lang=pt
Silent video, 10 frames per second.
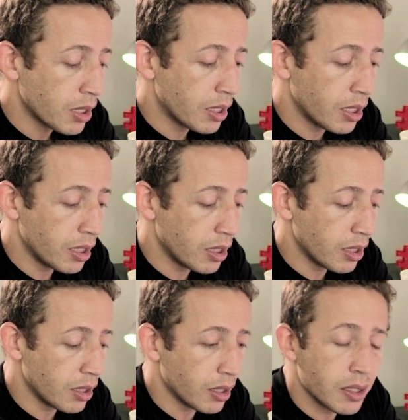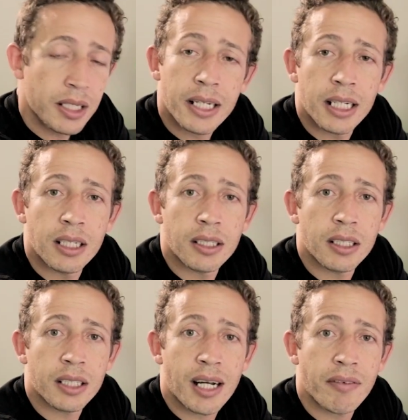que
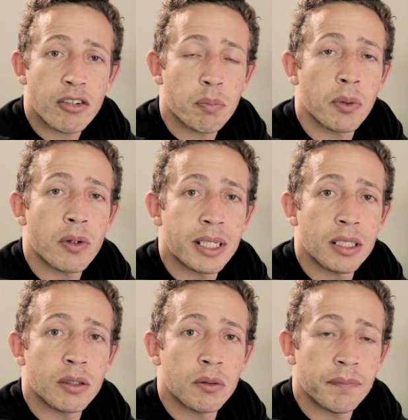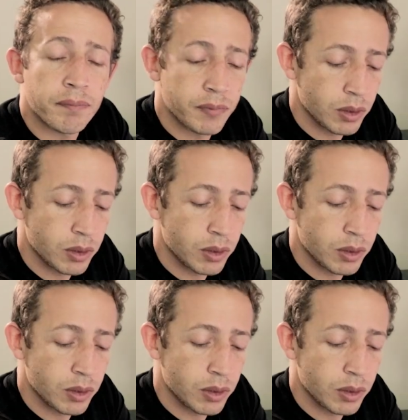ele estava explorando